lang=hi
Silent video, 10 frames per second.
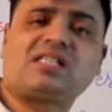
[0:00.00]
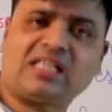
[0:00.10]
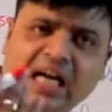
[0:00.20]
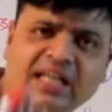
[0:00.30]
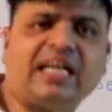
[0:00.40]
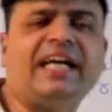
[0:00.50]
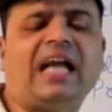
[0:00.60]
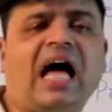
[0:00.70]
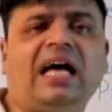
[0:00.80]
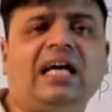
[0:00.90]

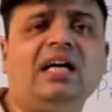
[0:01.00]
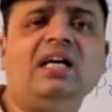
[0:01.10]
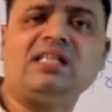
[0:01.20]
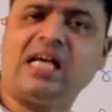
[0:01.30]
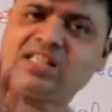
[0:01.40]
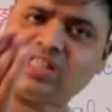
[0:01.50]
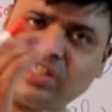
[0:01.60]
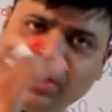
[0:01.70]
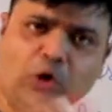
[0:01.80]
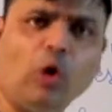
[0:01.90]
सिलेंट्रेटा है या
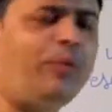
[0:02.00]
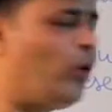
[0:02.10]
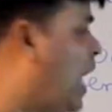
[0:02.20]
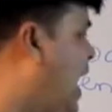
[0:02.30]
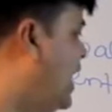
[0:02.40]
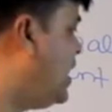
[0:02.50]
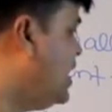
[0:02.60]
टीनोफोरा है